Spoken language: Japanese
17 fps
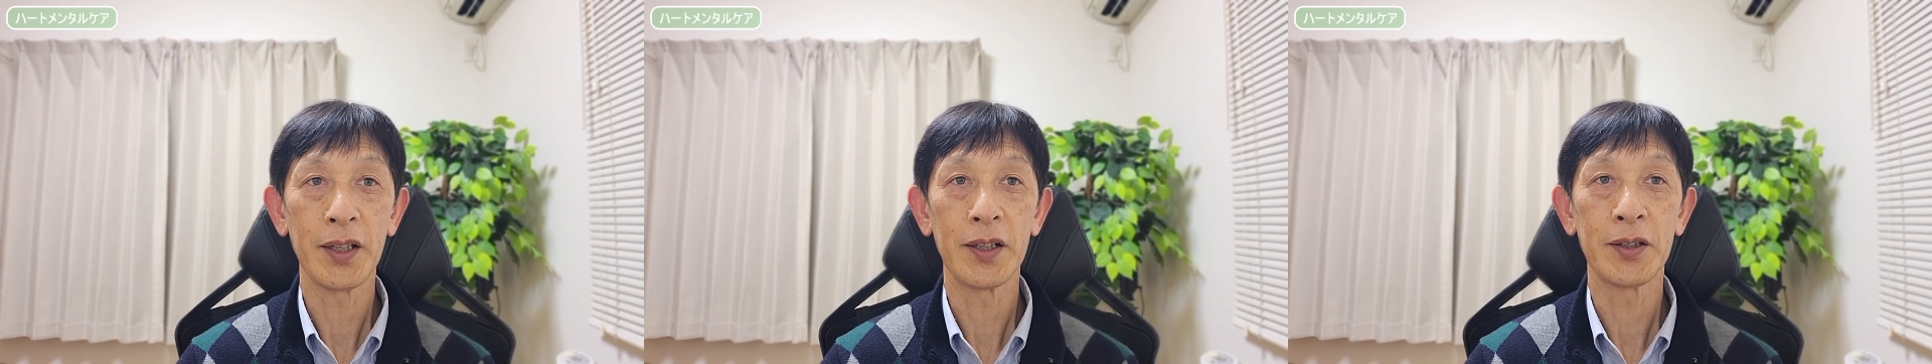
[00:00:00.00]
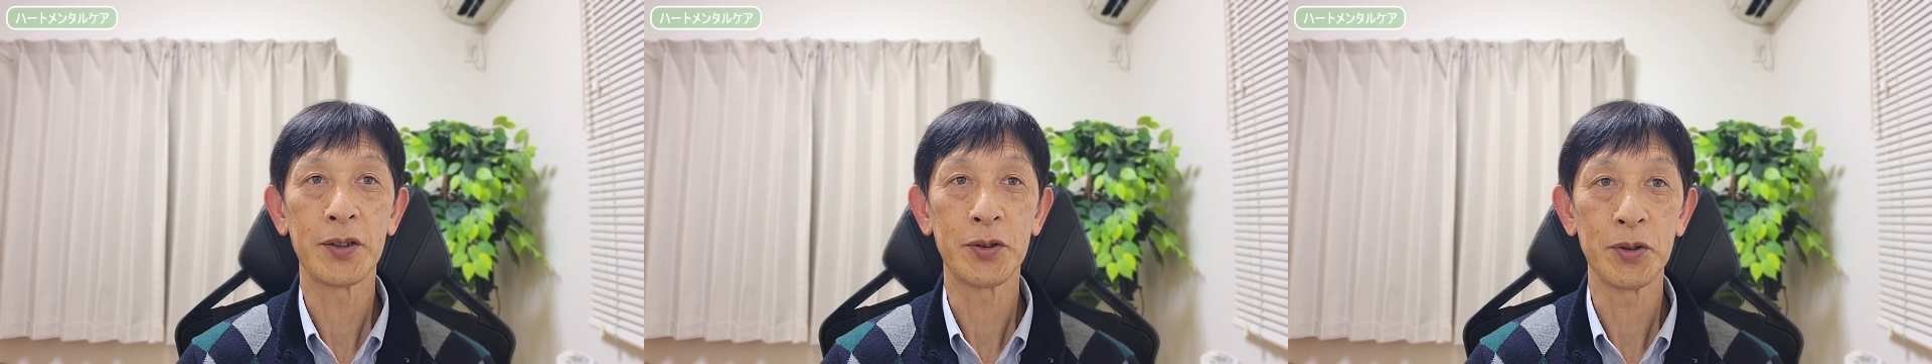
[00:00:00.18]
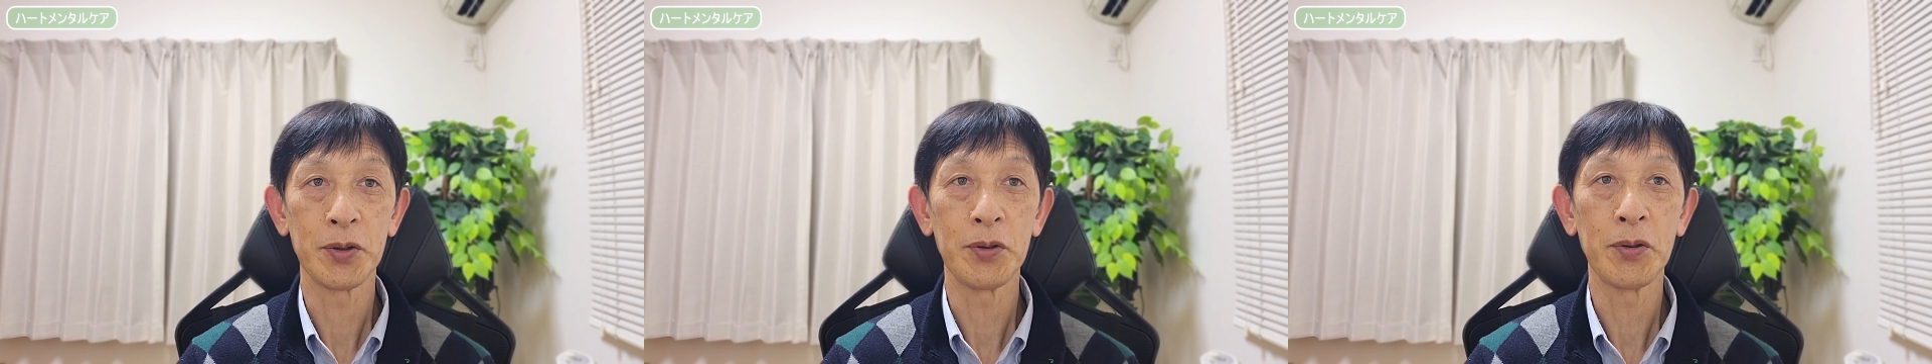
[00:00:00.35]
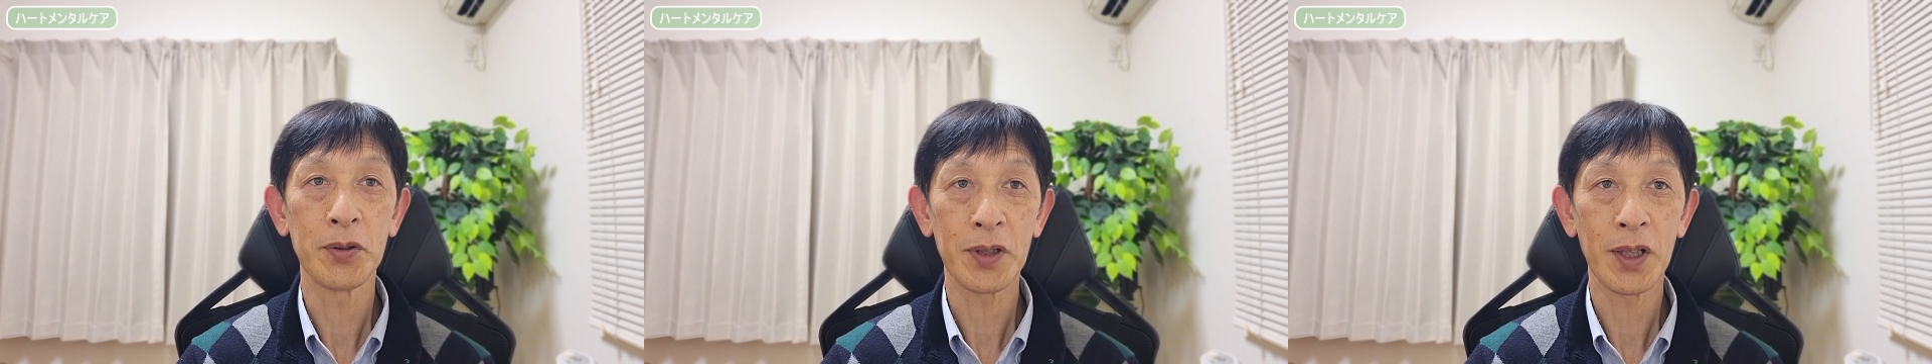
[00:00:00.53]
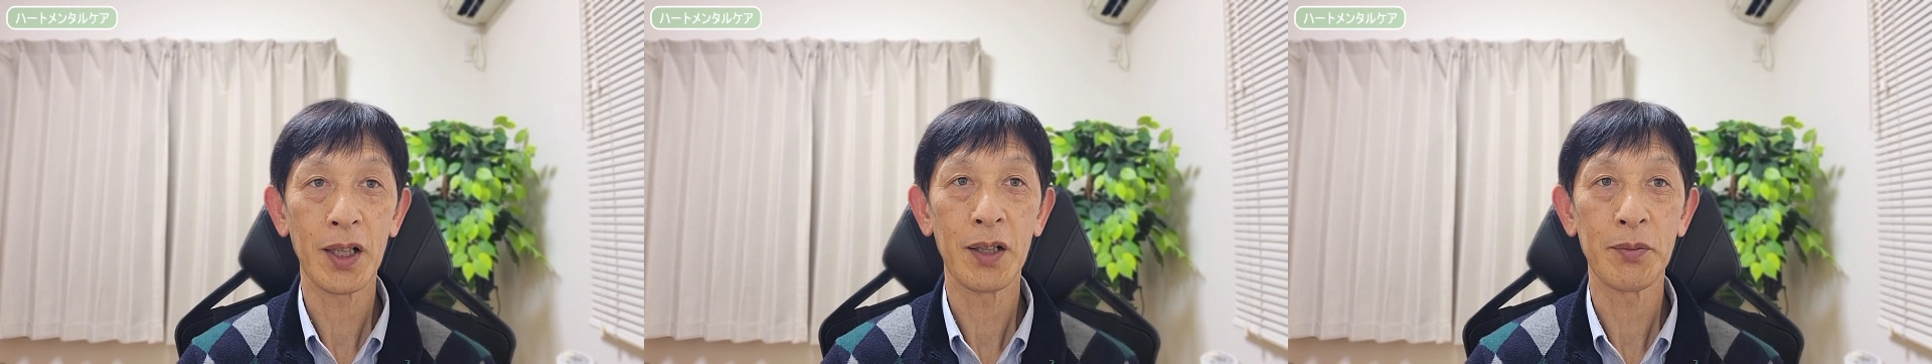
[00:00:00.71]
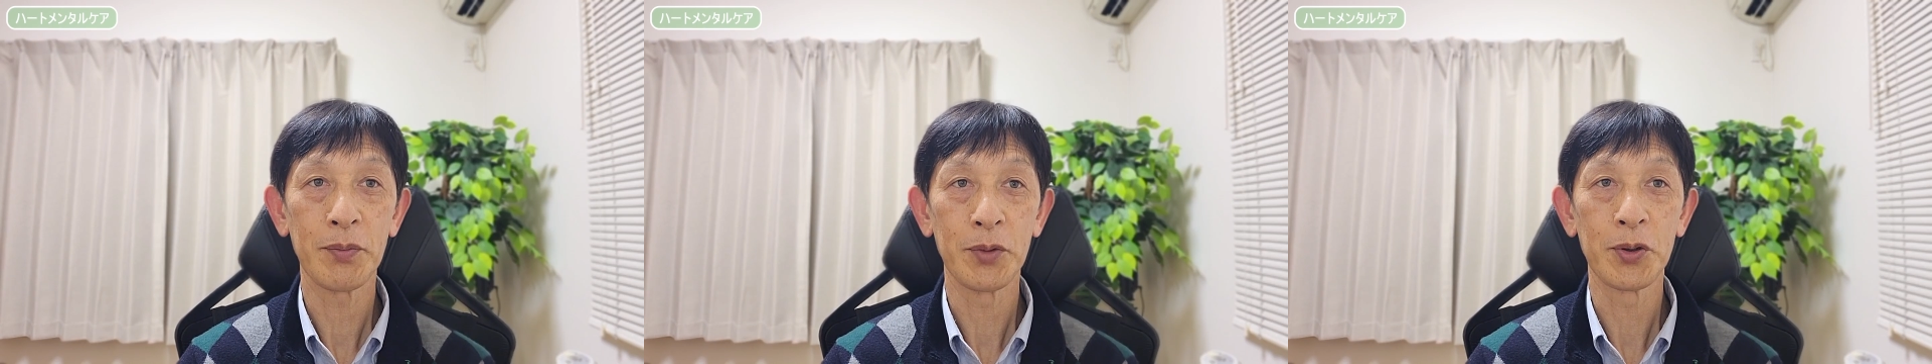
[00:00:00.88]
いくよう
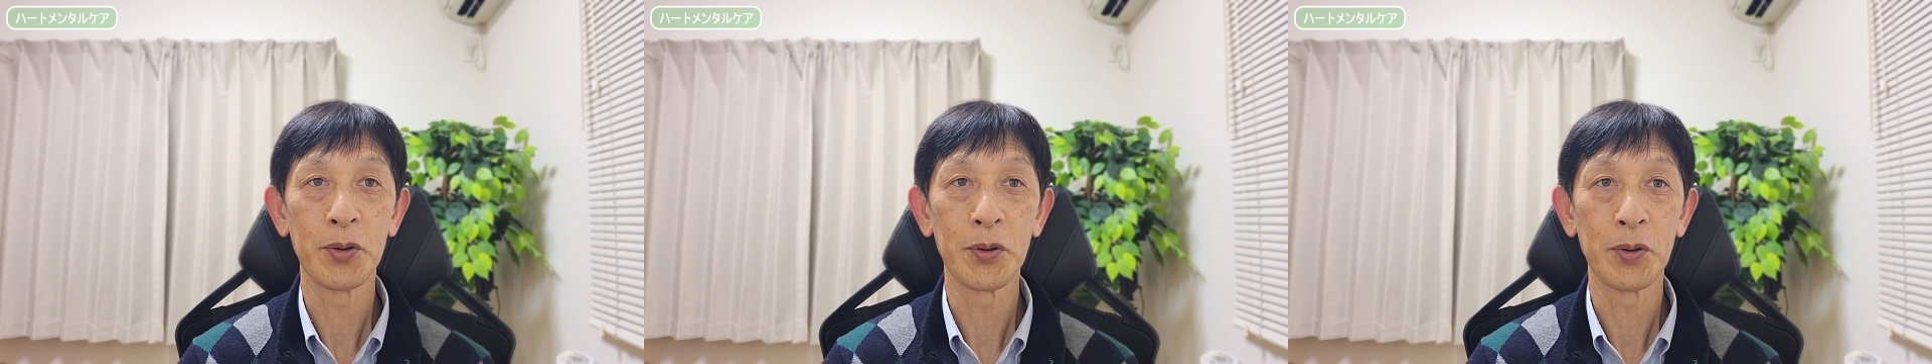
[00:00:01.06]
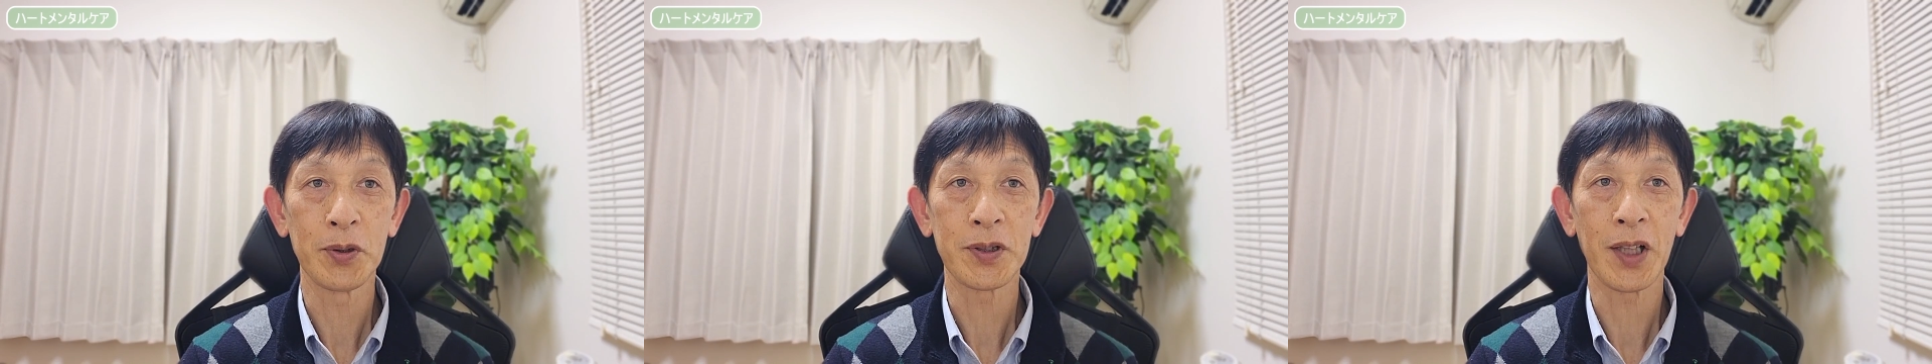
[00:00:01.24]
なものを